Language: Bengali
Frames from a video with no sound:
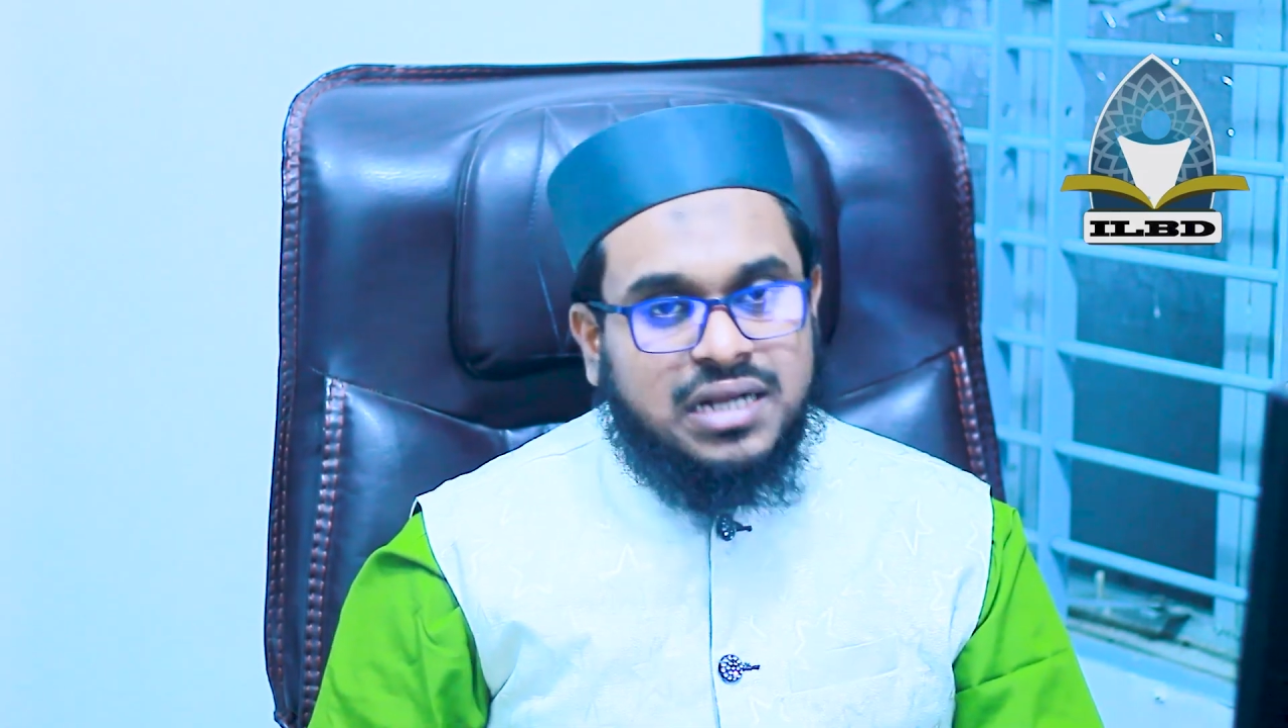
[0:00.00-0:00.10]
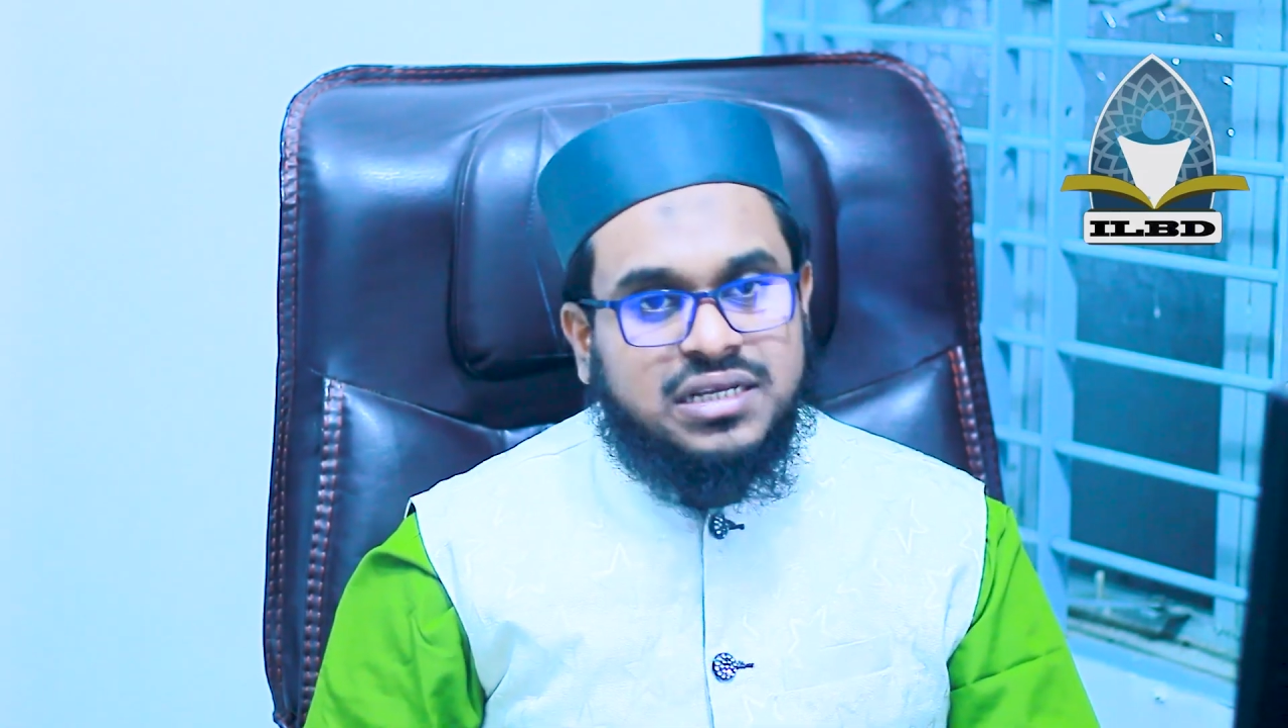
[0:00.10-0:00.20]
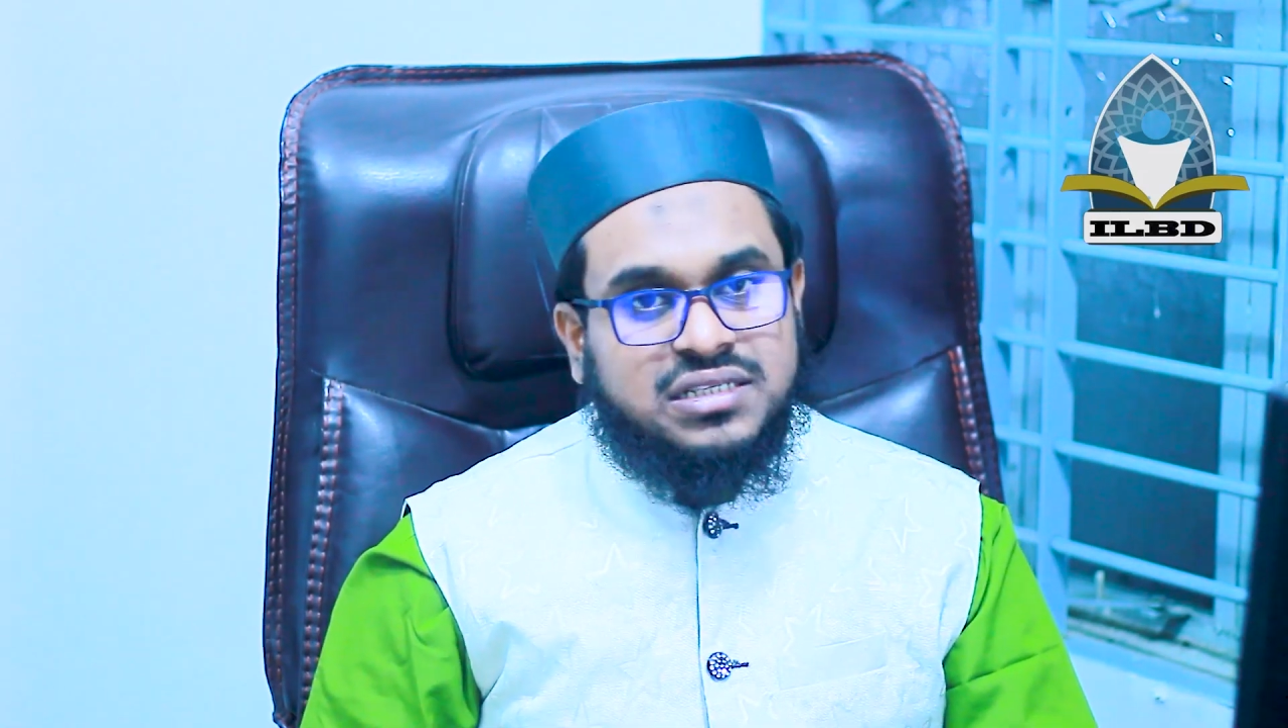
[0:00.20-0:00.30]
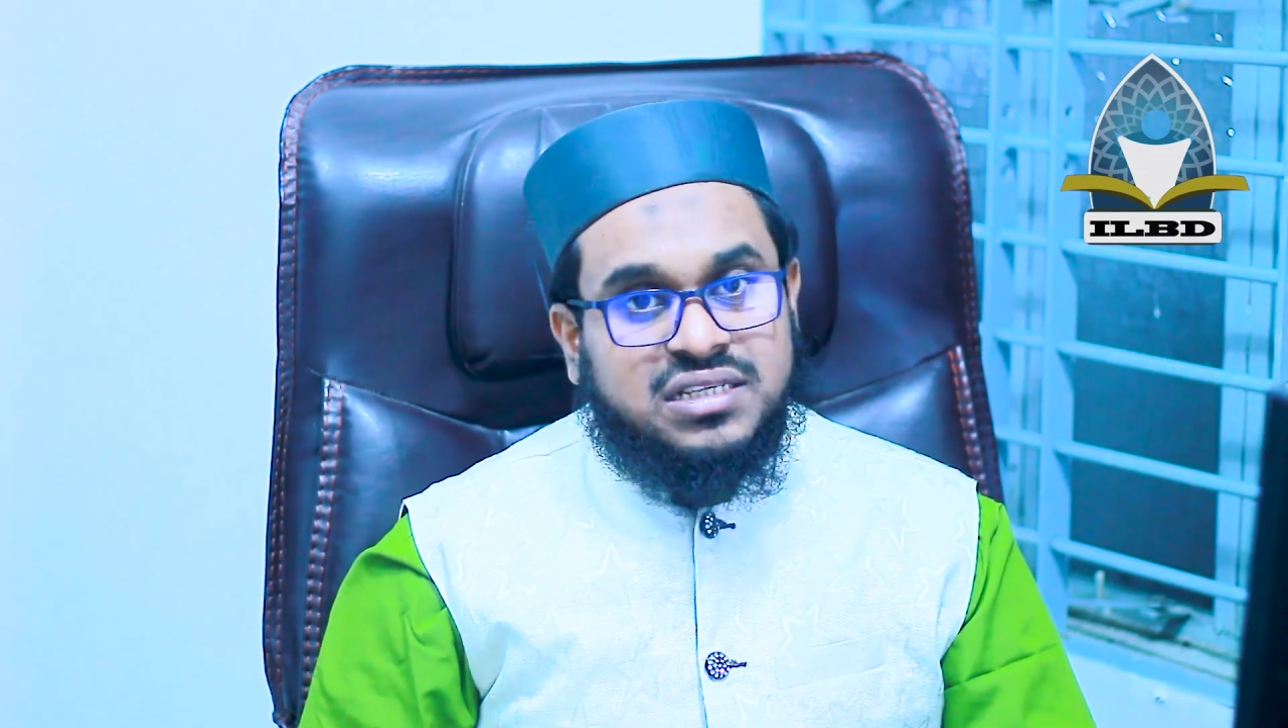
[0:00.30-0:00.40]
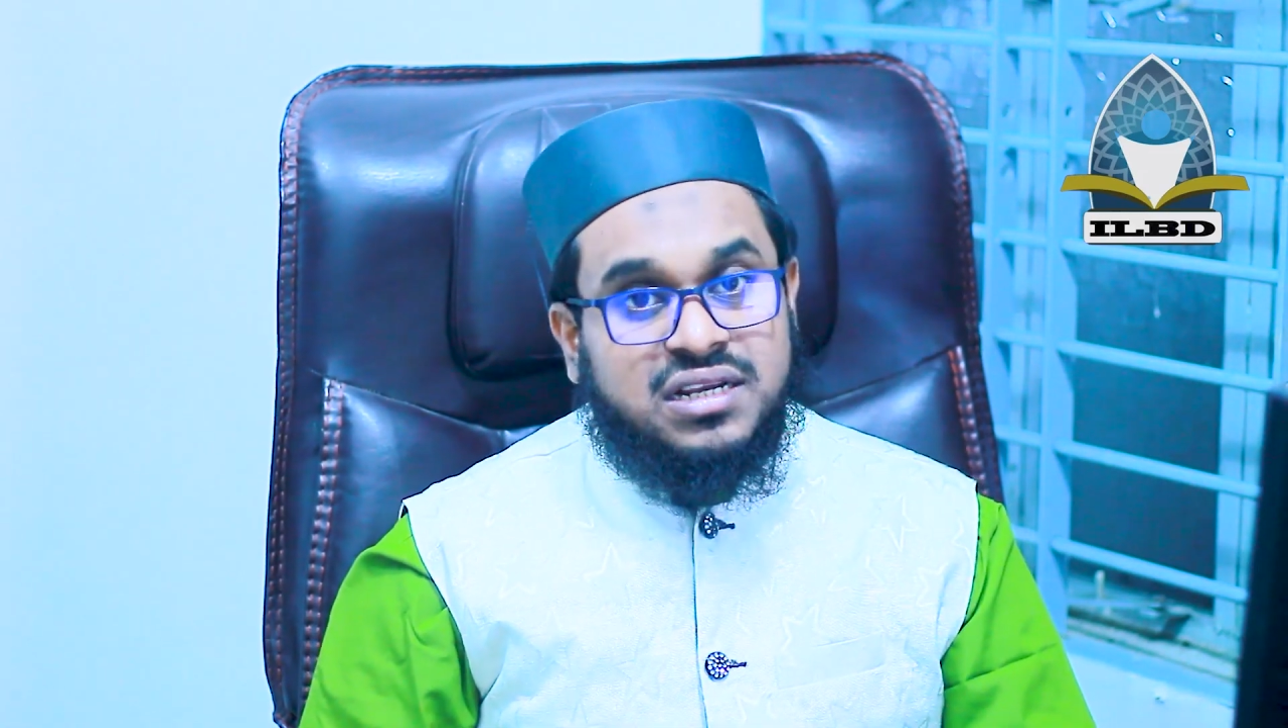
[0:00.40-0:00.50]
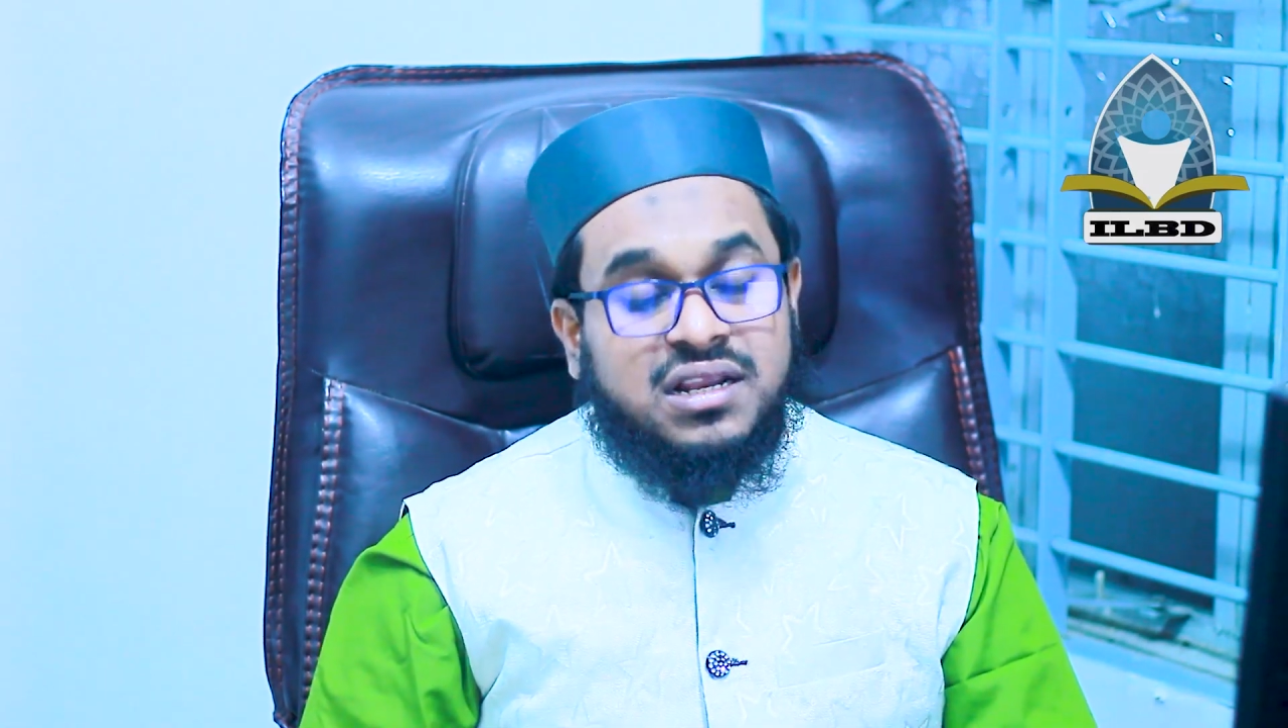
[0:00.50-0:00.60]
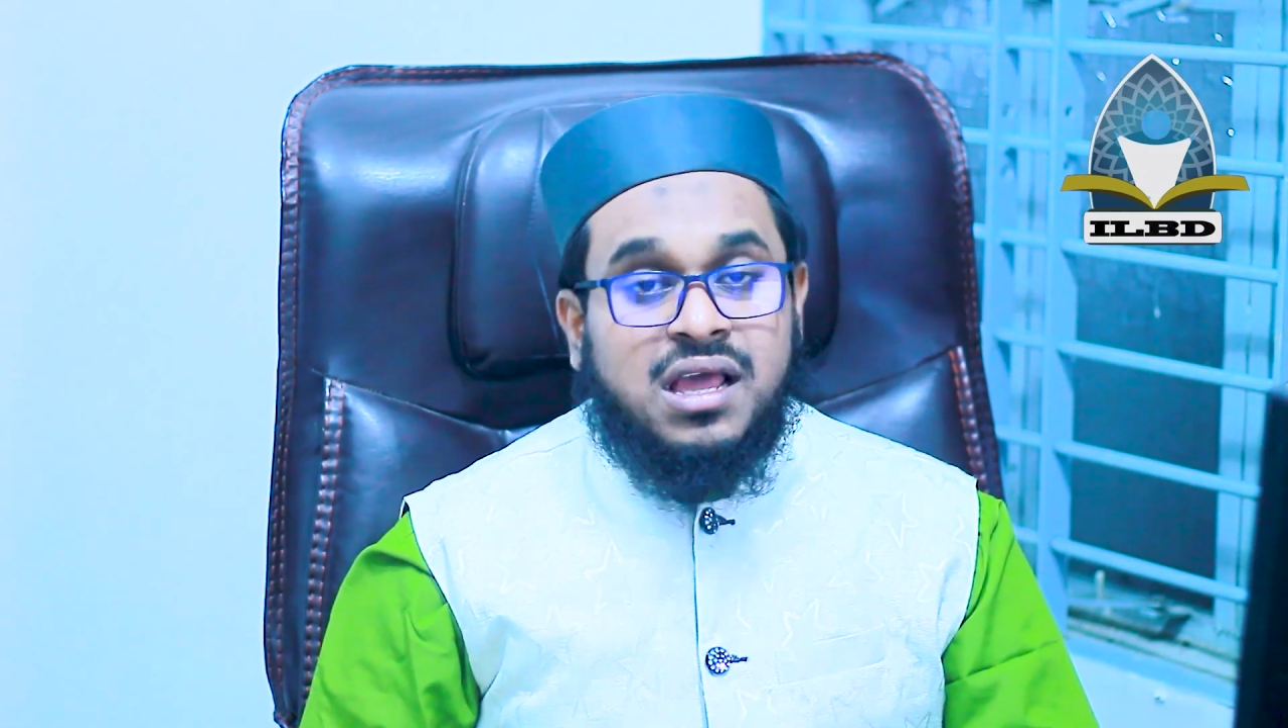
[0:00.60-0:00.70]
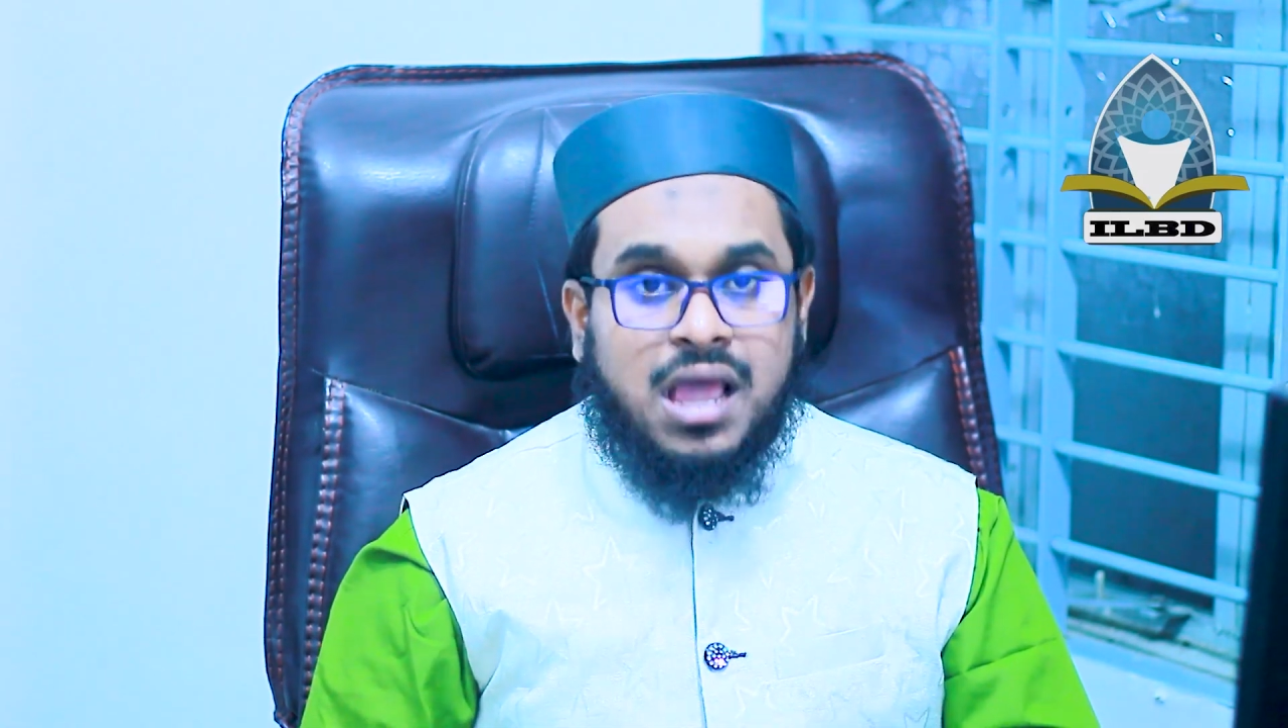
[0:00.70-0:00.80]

হেঁটে যাচ্ছেন